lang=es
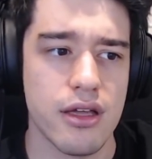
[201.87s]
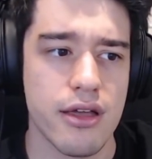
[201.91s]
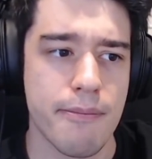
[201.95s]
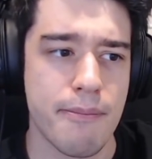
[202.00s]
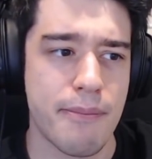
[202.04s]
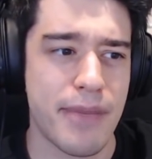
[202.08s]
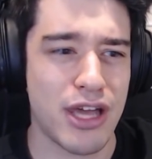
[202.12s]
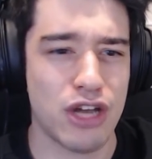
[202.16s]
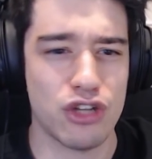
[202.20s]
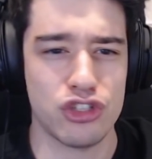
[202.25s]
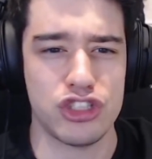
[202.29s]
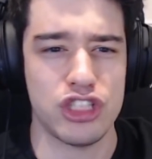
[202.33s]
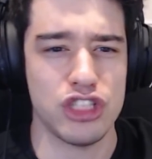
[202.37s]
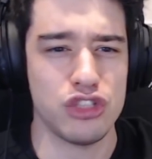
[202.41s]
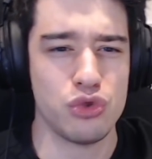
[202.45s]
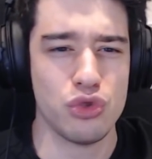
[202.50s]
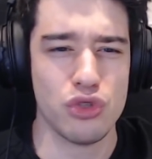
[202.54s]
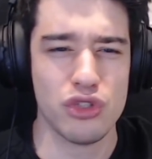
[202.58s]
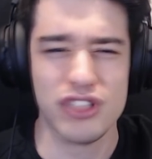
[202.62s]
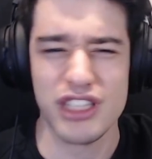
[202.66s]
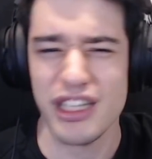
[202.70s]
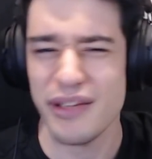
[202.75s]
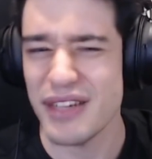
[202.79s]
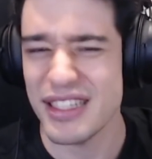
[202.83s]
Pero si tú
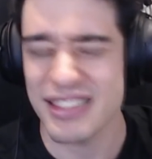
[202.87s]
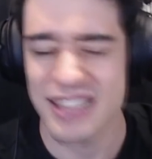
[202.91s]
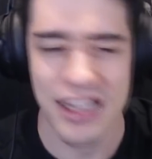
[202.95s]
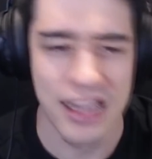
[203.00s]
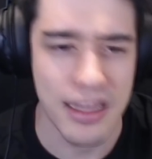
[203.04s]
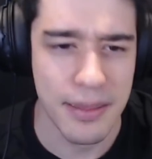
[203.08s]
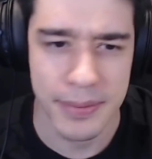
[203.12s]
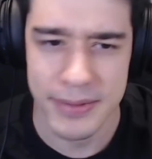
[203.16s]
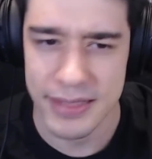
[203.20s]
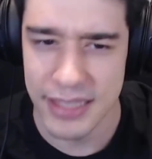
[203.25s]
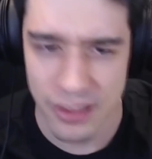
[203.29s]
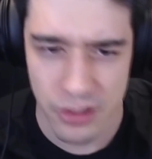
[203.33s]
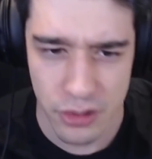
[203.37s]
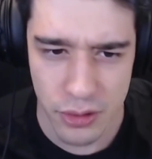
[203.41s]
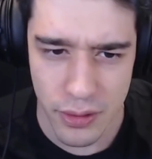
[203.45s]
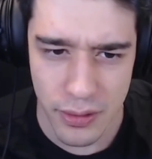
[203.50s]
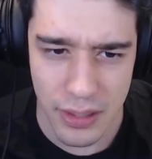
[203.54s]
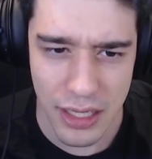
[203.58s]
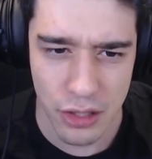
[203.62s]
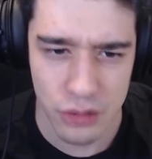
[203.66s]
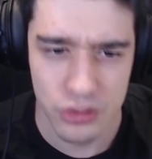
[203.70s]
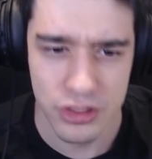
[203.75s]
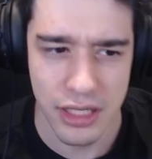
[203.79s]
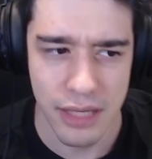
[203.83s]
no te vas adaptando
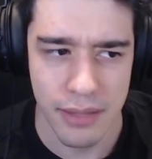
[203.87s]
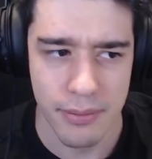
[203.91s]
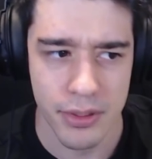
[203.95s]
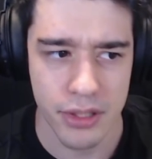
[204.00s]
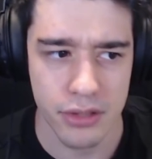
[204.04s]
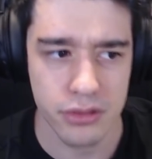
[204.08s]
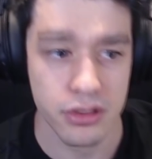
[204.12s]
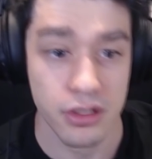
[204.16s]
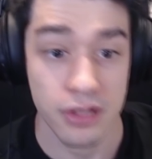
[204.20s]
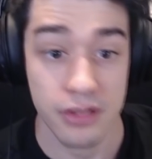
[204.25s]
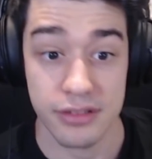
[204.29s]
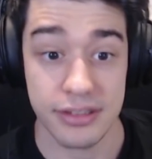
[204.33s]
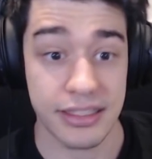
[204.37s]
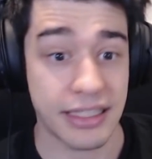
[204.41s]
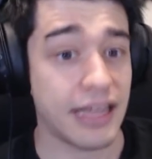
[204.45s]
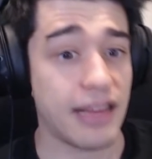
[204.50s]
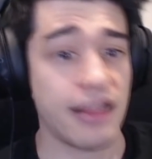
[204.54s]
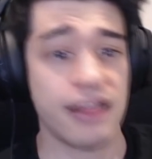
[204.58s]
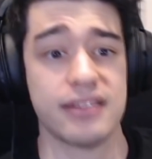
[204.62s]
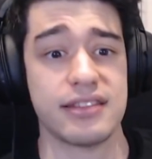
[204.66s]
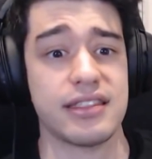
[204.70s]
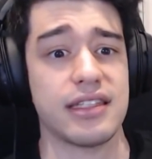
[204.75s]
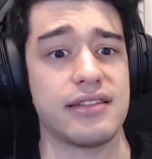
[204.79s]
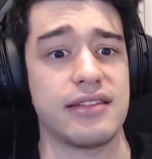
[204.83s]
a los cambios, te
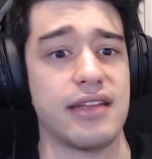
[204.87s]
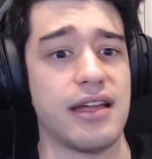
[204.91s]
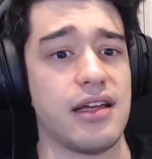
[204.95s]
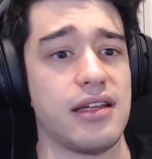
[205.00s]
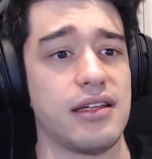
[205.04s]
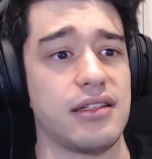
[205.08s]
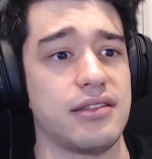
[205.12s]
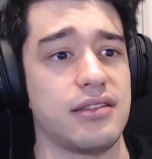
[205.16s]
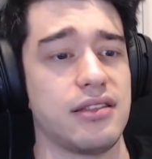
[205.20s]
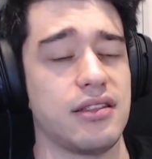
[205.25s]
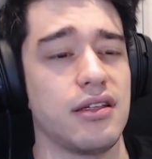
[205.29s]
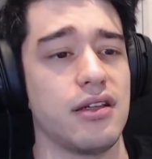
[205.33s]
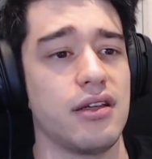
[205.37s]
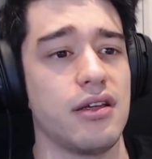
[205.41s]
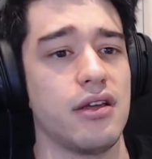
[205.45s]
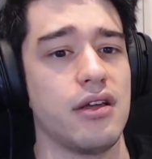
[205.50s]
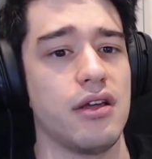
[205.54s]
quedas atrás.